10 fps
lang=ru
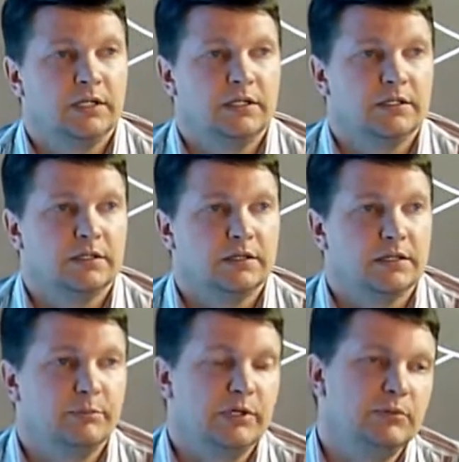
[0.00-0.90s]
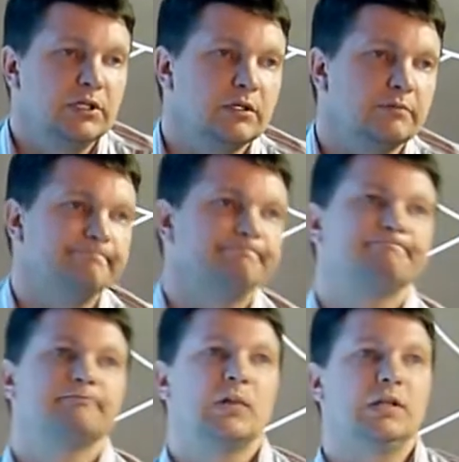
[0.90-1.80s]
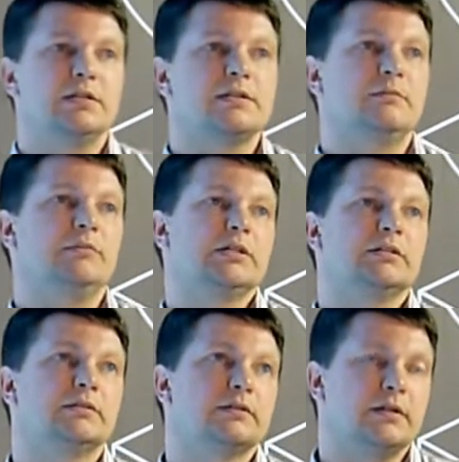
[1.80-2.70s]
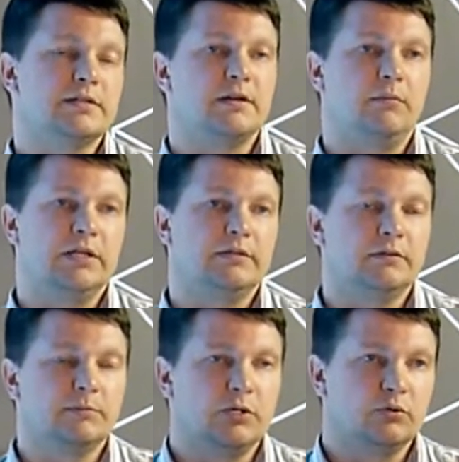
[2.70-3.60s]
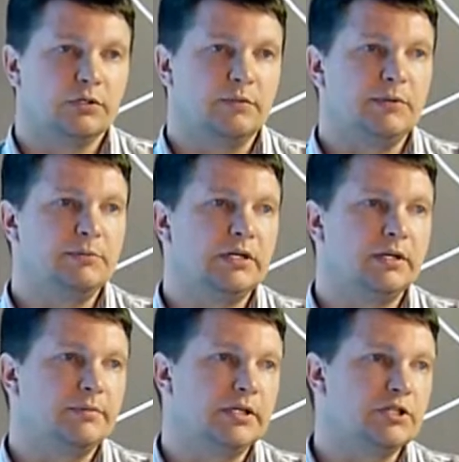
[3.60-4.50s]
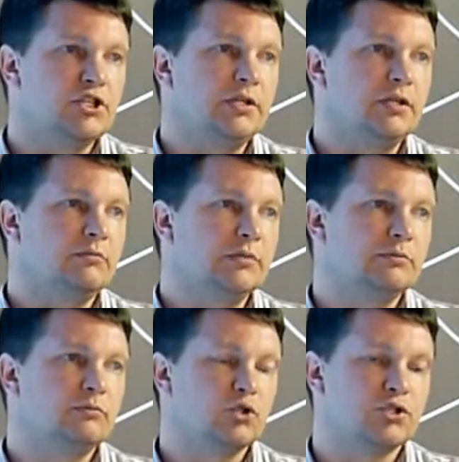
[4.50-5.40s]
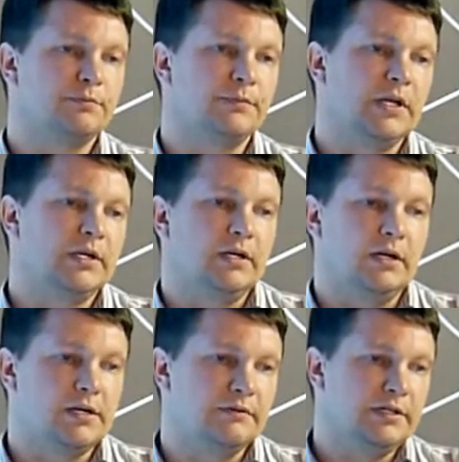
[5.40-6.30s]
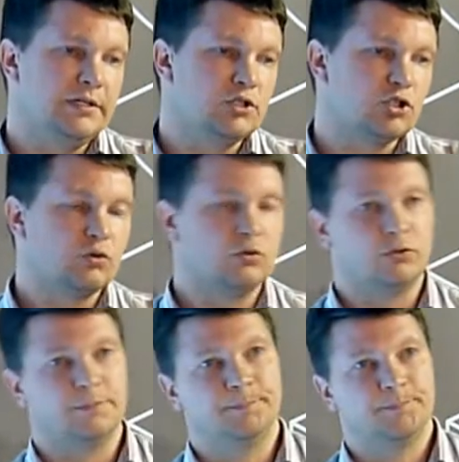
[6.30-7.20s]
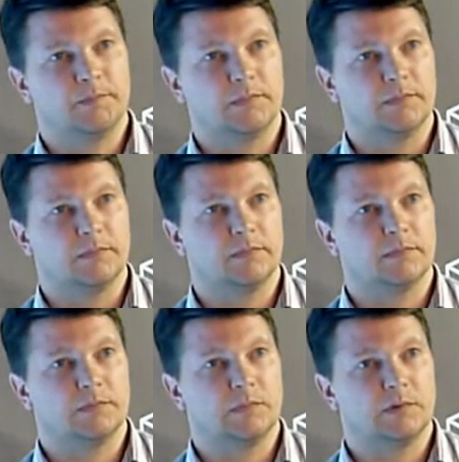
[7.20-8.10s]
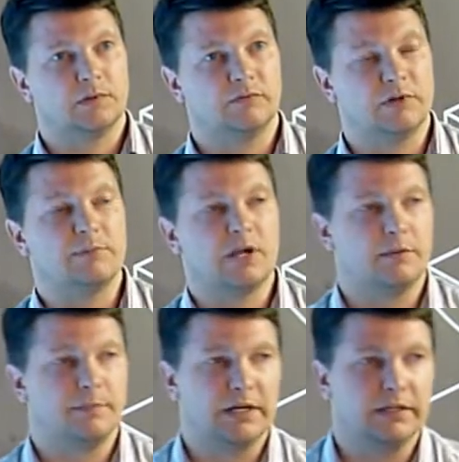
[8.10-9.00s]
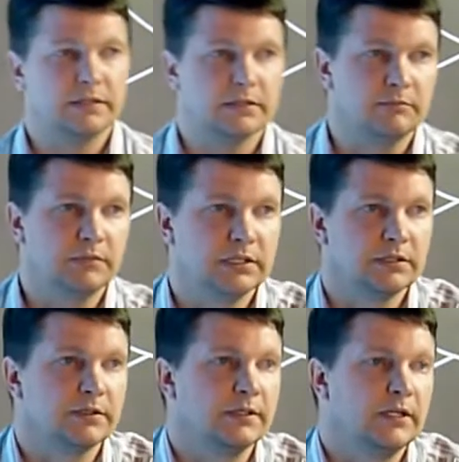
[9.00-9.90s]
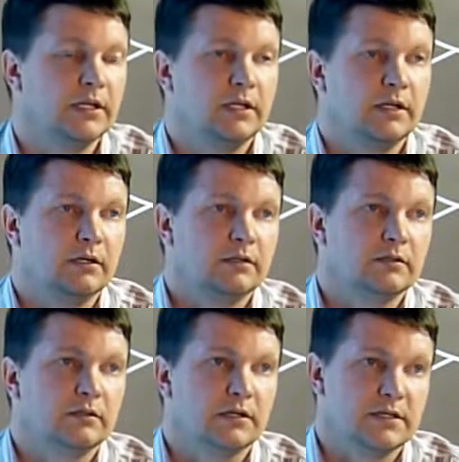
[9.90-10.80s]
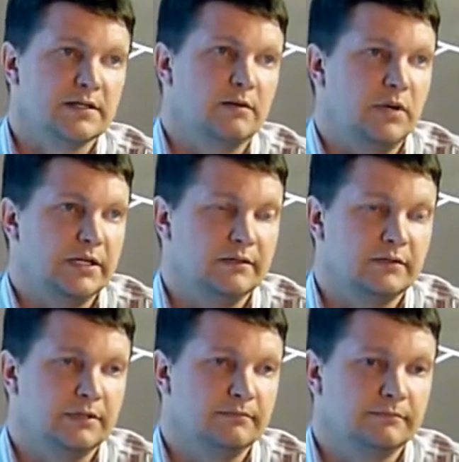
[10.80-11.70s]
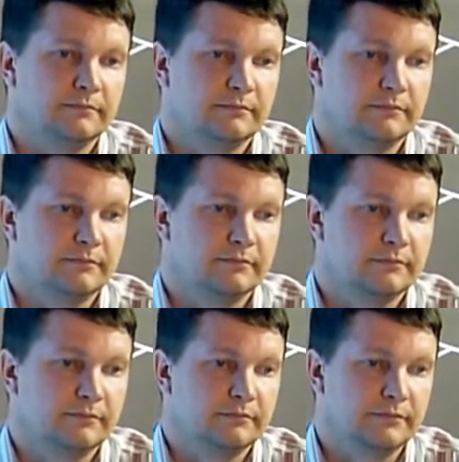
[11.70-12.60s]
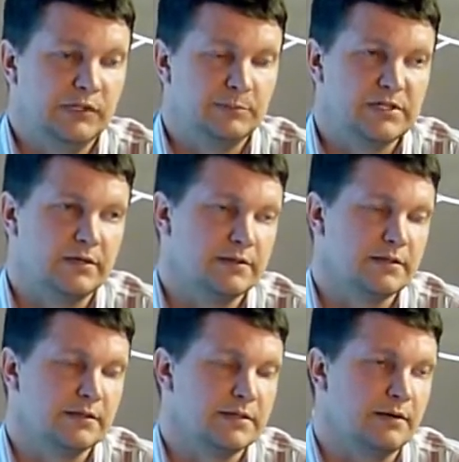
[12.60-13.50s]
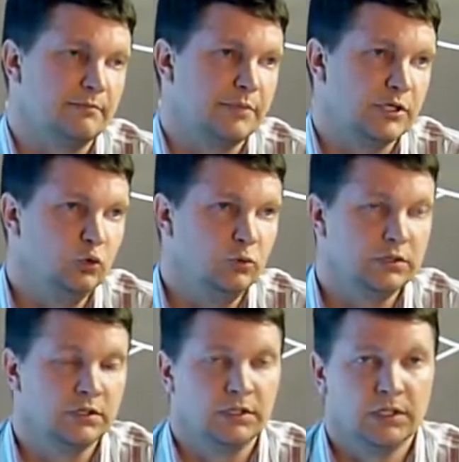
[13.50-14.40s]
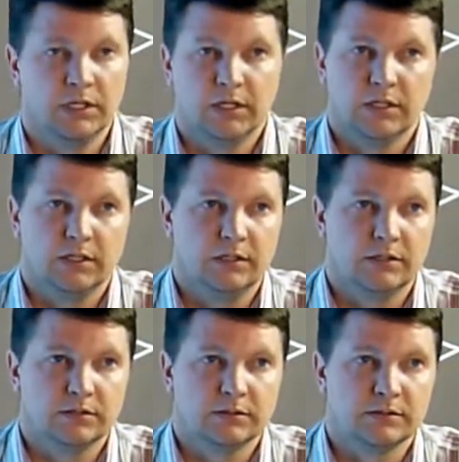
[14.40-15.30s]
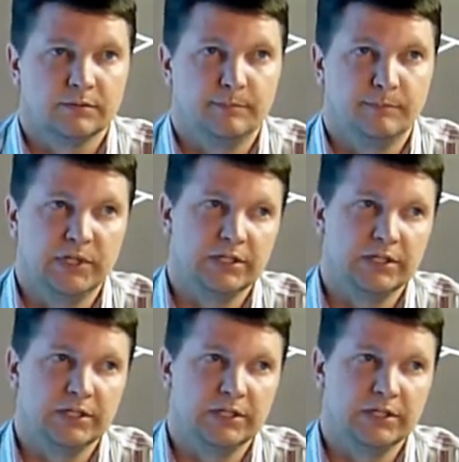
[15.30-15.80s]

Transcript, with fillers: Например, если мы разрабатываем какое-то мобильное приложение, мы можем оговорить, что в рамках проекта мы разрабатываем непосредственно сам продукт, Э, мы